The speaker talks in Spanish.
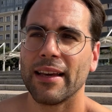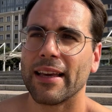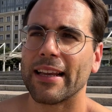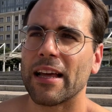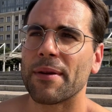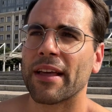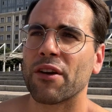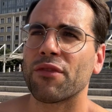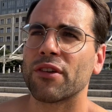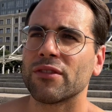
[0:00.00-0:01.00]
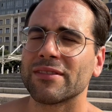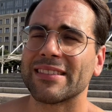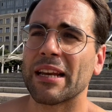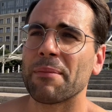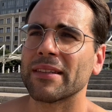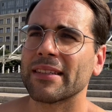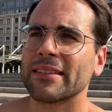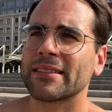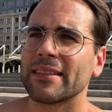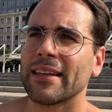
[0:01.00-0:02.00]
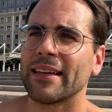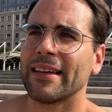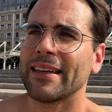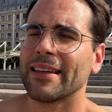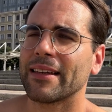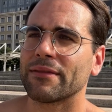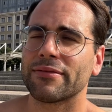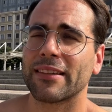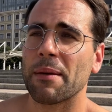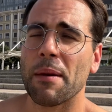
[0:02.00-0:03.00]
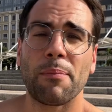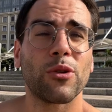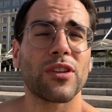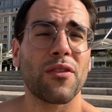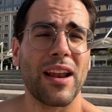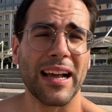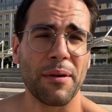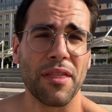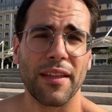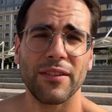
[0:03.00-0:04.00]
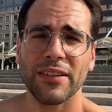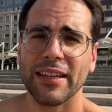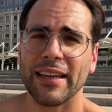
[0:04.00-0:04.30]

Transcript: y la verdad que fueron tres meses eh, que me explotaron la cabeza, ¿no?